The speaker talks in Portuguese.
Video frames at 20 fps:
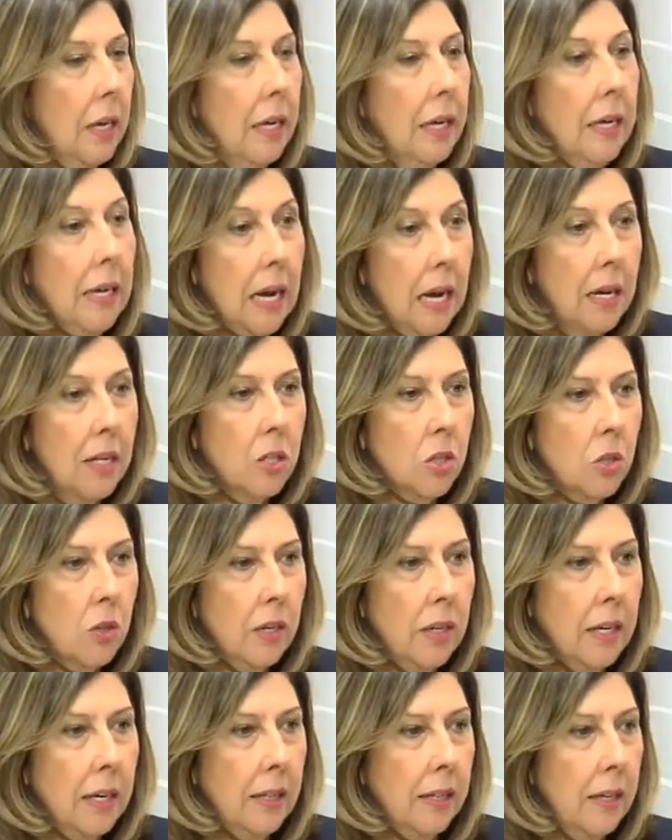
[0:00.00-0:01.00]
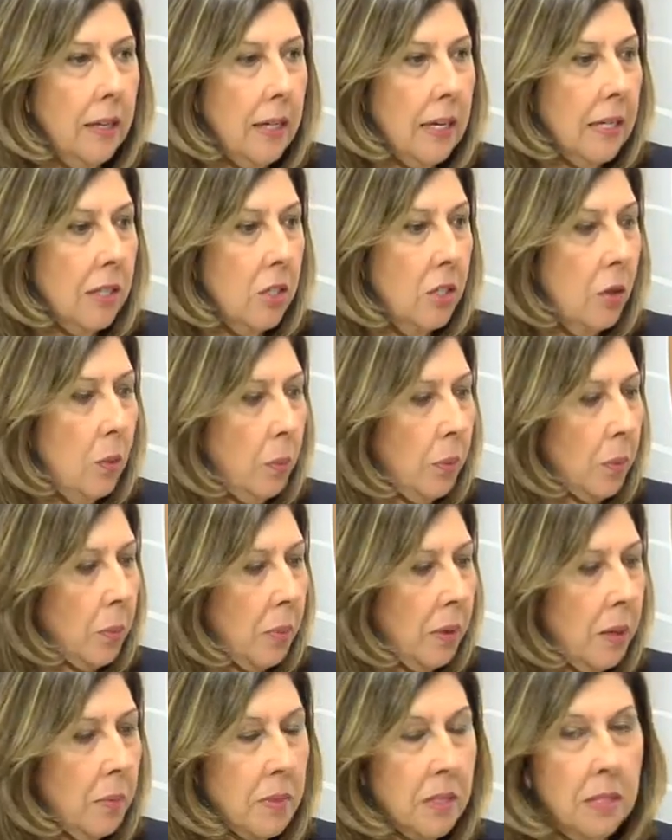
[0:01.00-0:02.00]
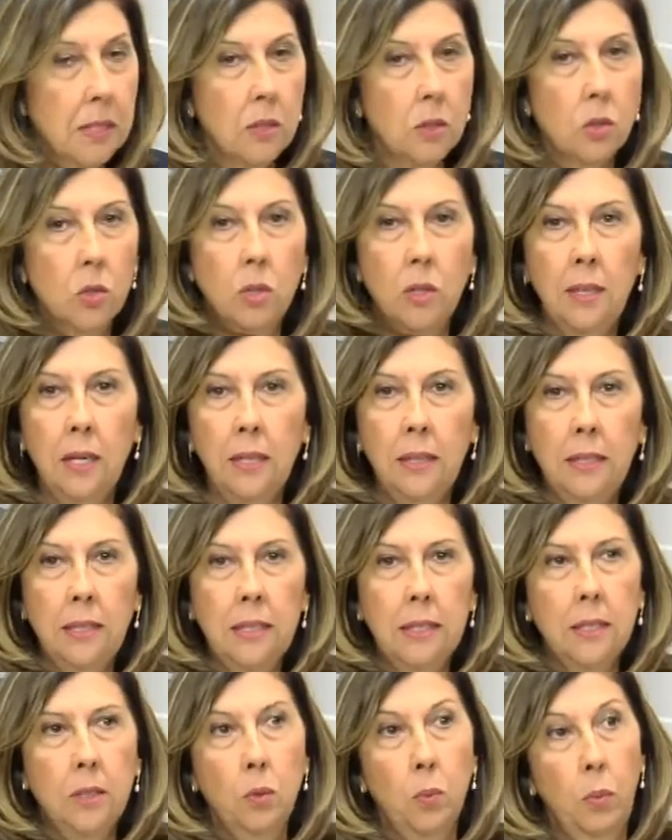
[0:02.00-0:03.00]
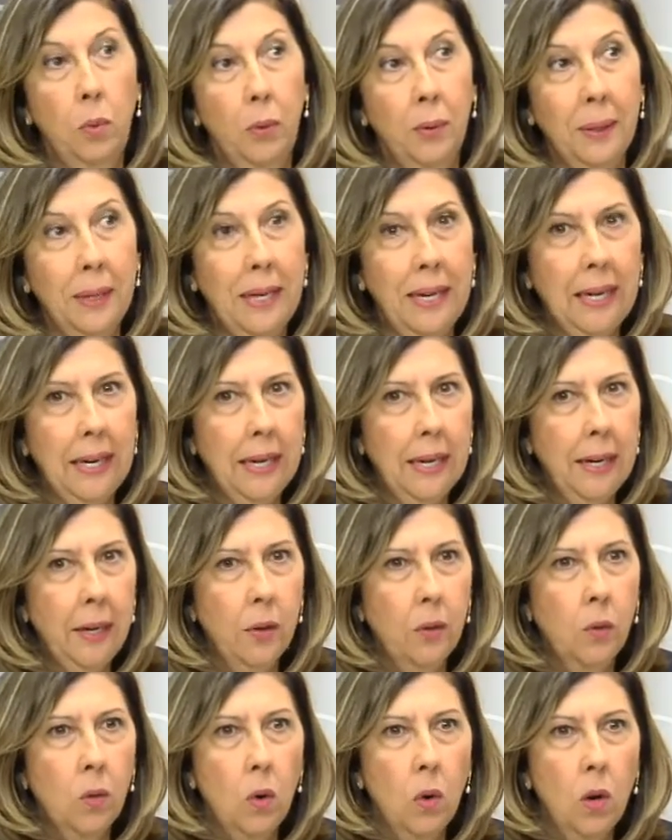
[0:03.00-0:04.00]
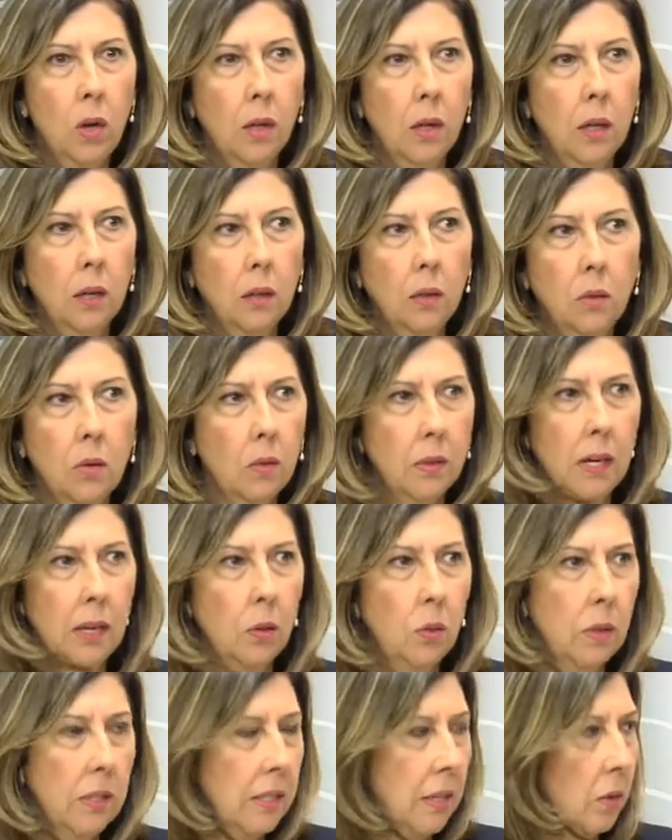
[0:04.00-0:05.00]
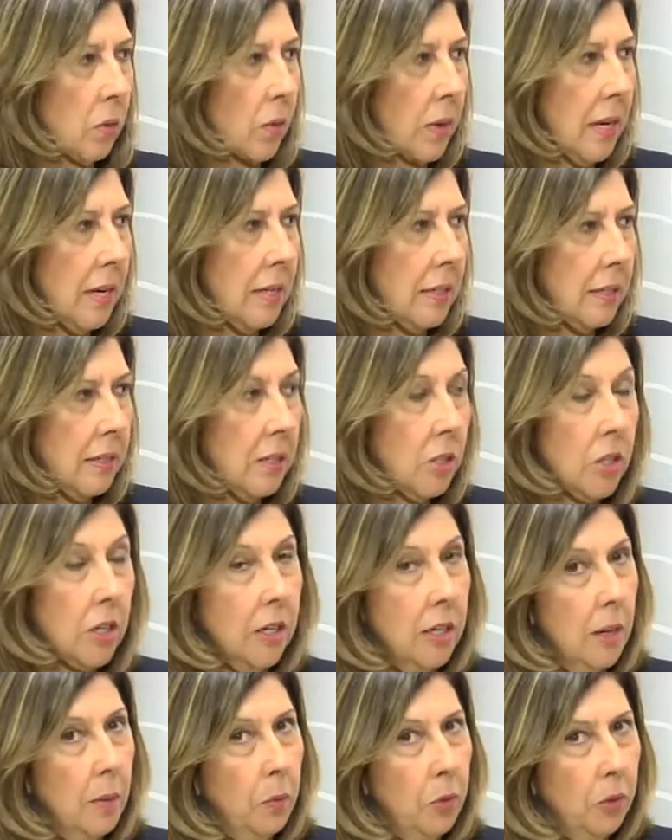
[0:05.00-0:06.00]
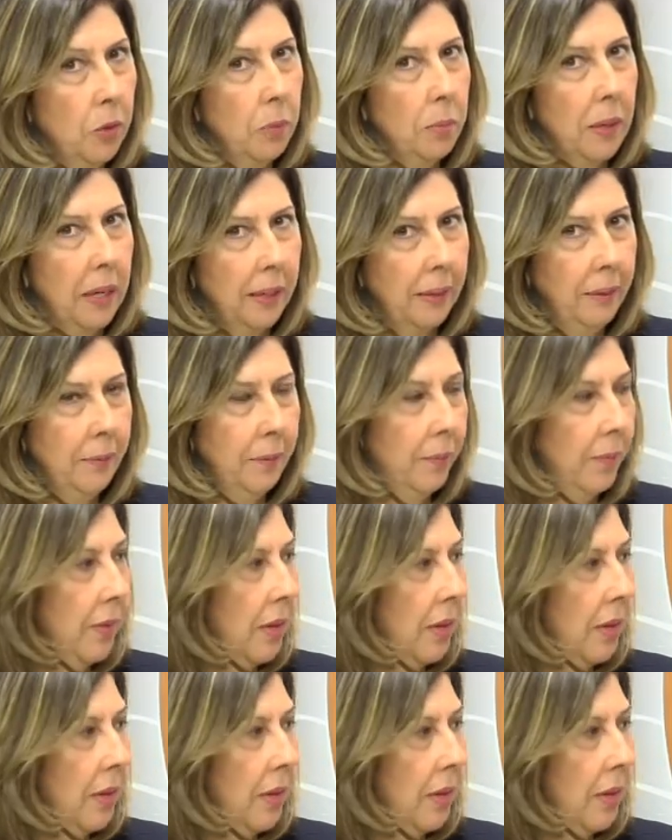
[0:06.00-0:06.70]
E acho que na internet tem um problema, às vezes o jornalista, o blogueiro, coloca qualquer coisa no ar sem checar muito bem.